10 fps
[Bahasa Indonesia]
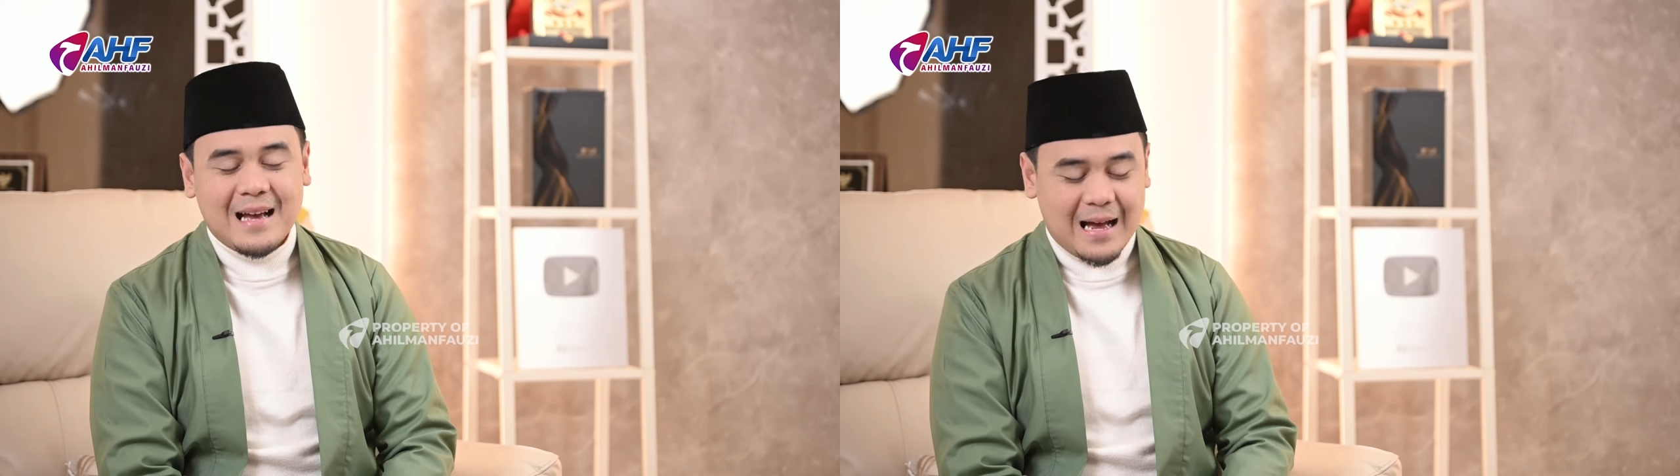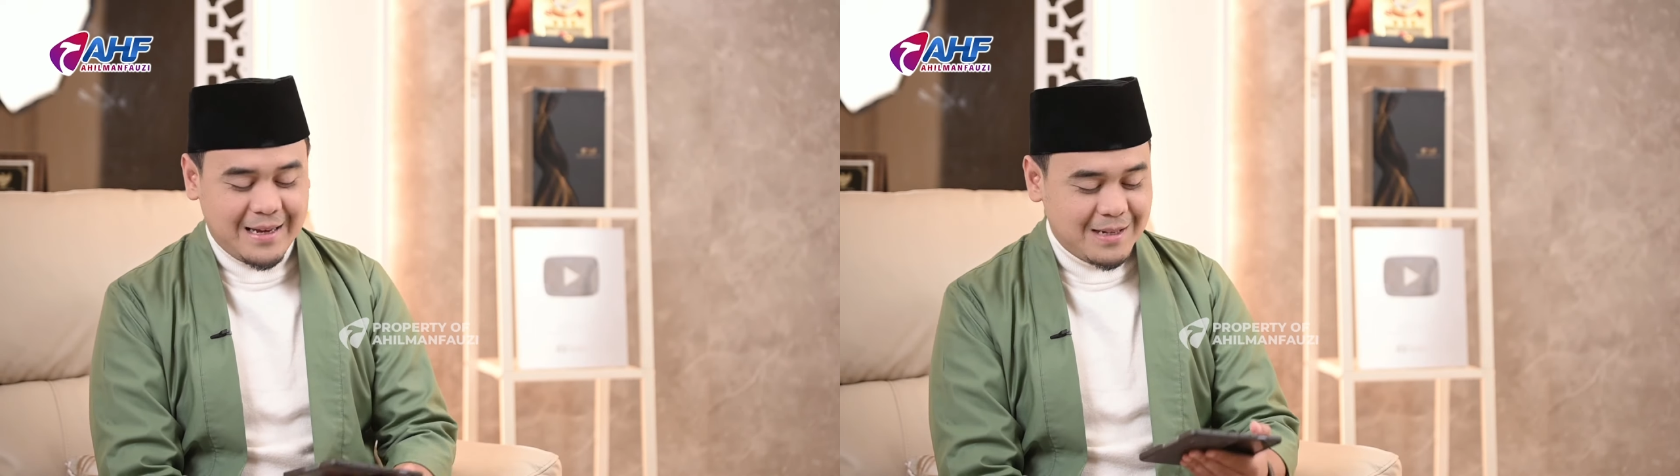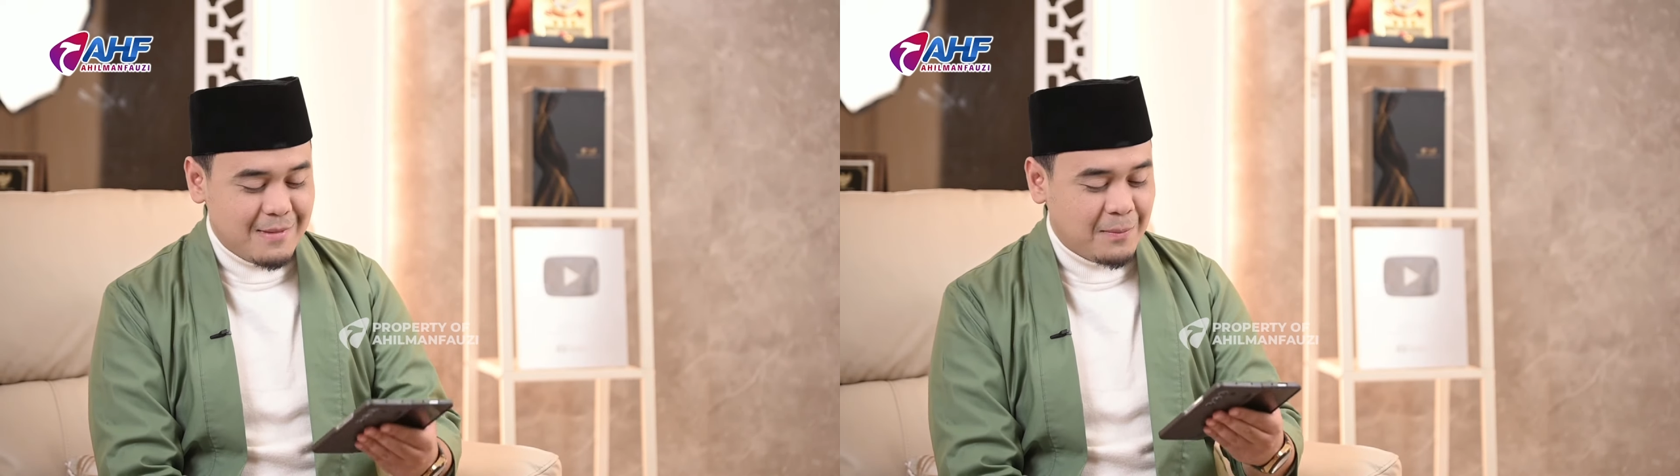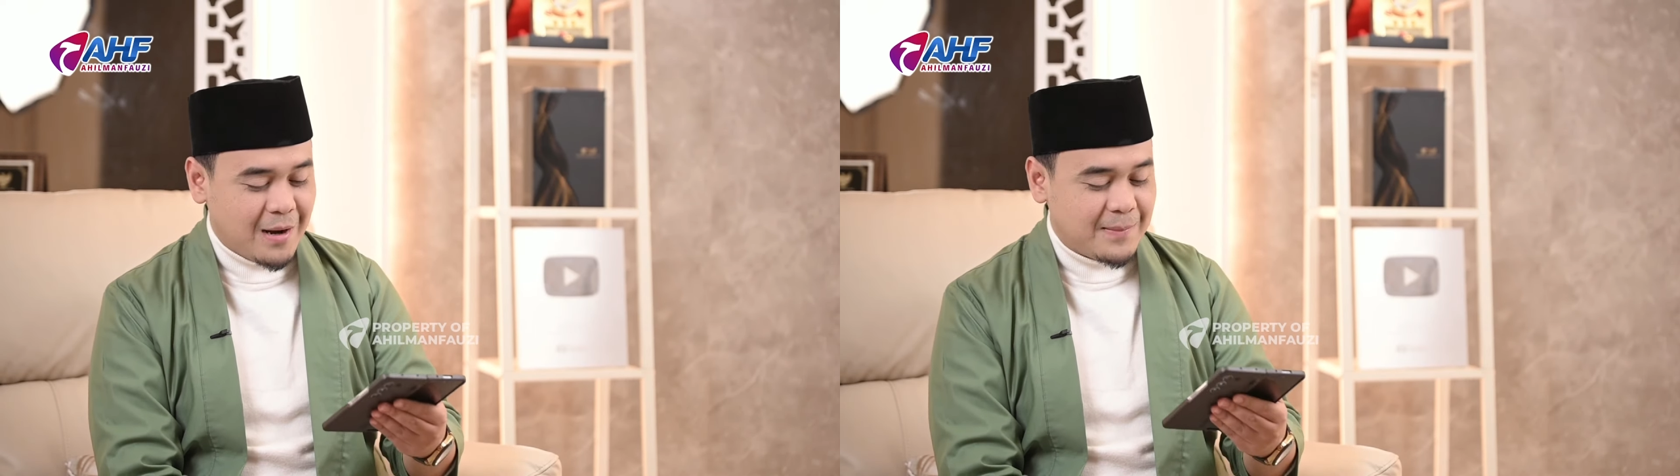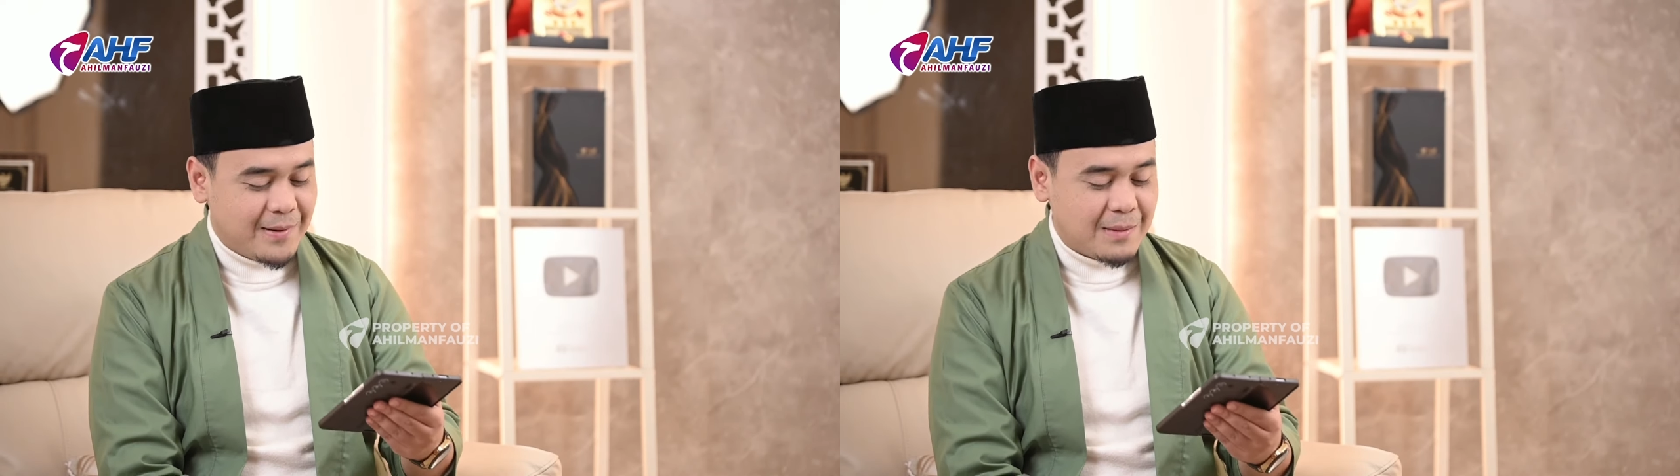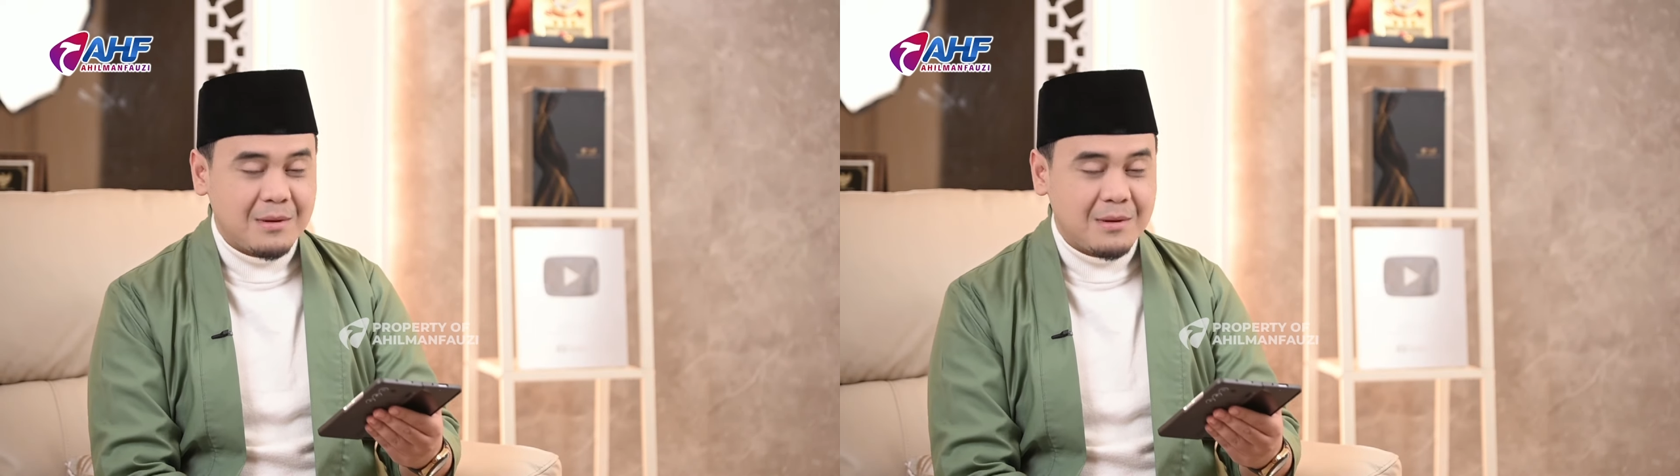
Ahilman pelan-pelan